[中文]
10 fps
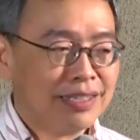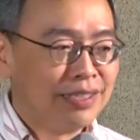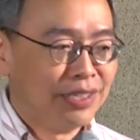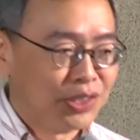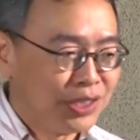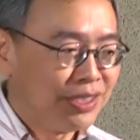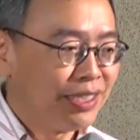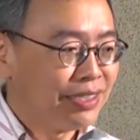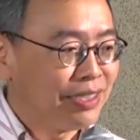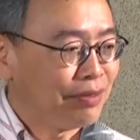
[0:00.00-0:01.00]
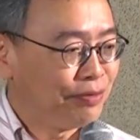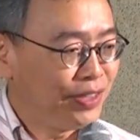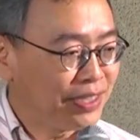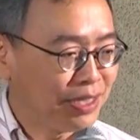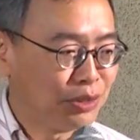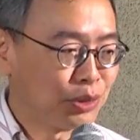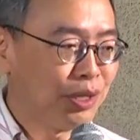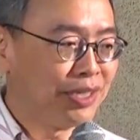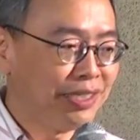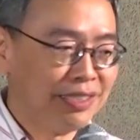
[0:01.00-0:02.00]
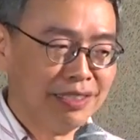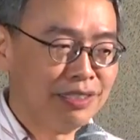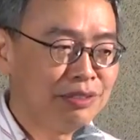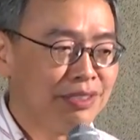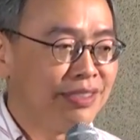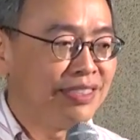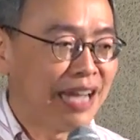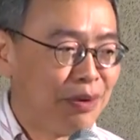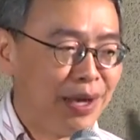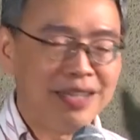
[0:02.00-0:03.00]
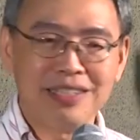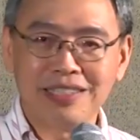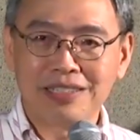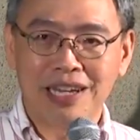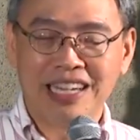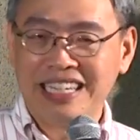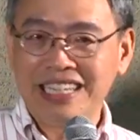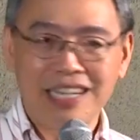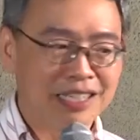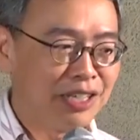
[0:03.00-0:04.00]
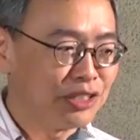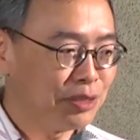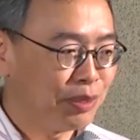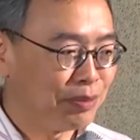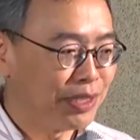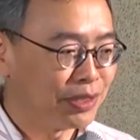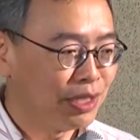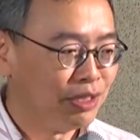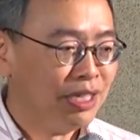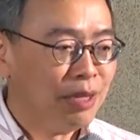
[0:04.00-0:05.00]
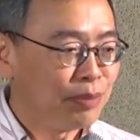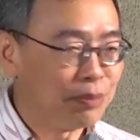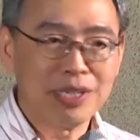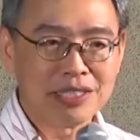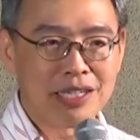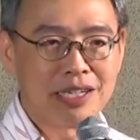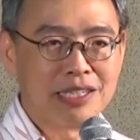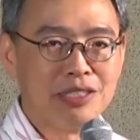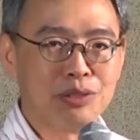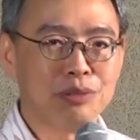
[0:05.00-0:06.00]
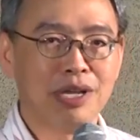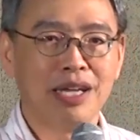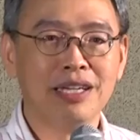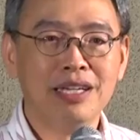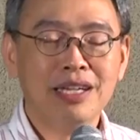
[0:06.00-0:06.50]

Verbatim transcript: 可是呢，这里非常有创意的，就是讲完了一个很厉害的高斯平面之后，平面向量跟着出来。